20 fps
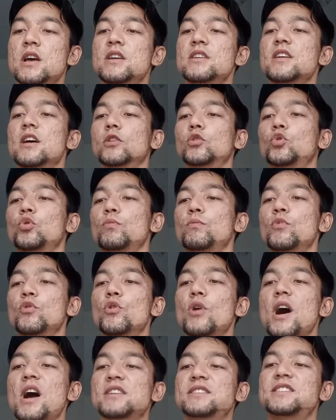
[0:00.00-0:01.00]
Я
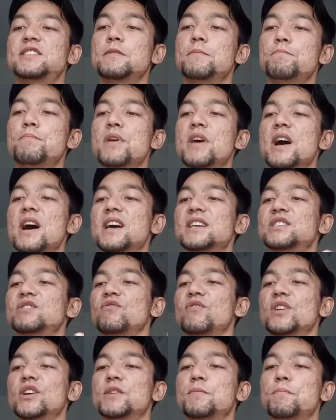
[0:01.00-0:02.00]
думаю о себе, о
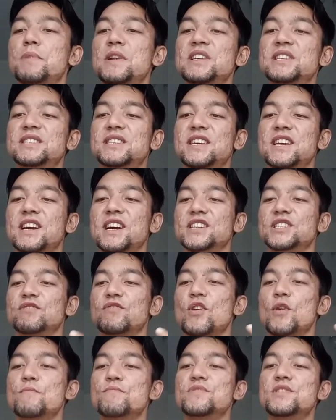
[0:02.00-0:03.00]
своих близких, о
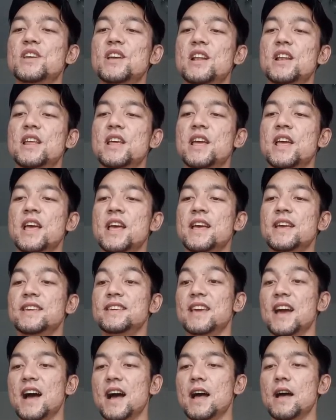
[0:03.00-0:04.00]
своем деле.
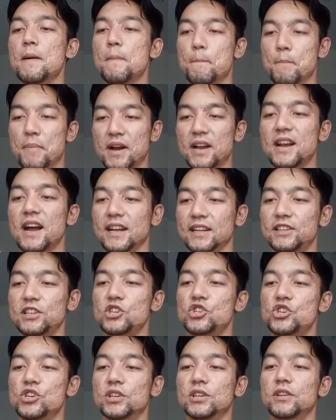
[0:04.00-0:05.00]
Я богатый
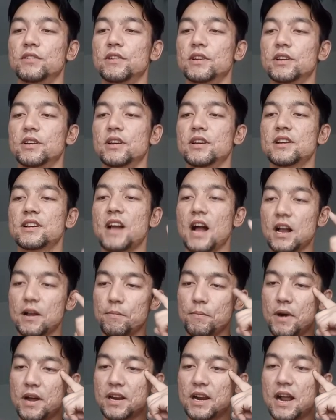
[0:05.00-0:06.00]
человек, как
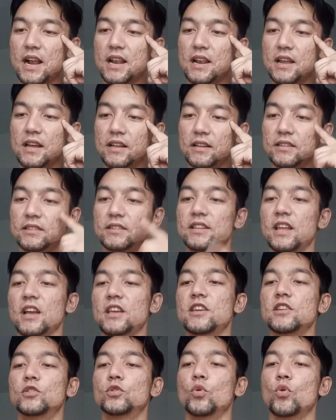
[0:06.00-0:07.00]
морально,
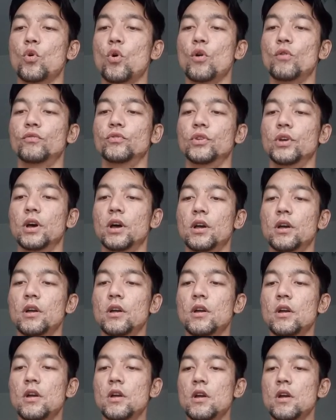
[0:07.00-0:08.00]
так и духовно.
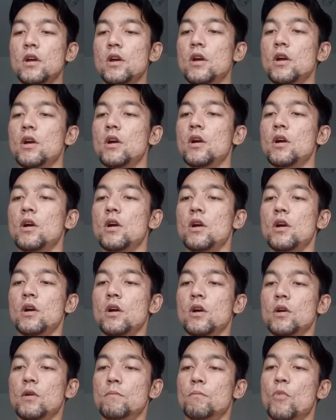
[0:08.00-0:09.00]

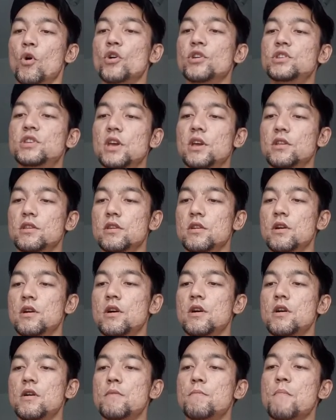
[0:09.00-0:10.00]
Мой день,
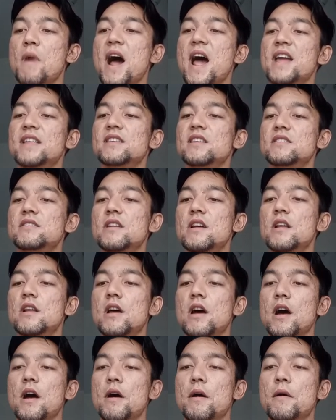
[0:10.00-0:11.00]
моя
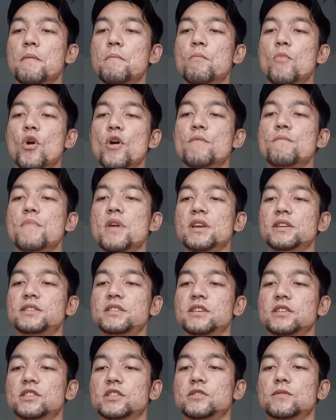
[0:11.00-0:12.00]
неделя, мой
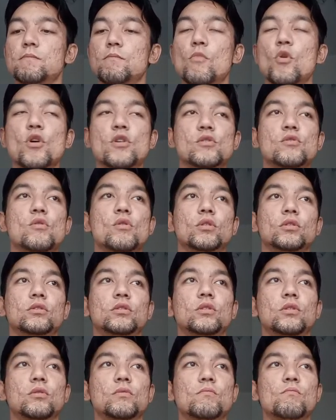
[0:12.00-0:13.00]
месяц, мой
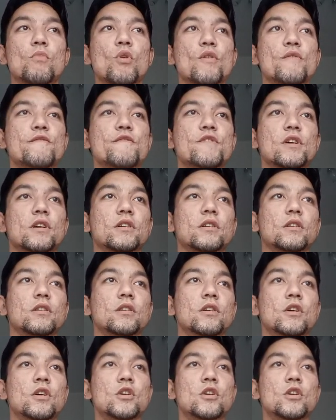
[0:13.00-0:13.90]
год, мой век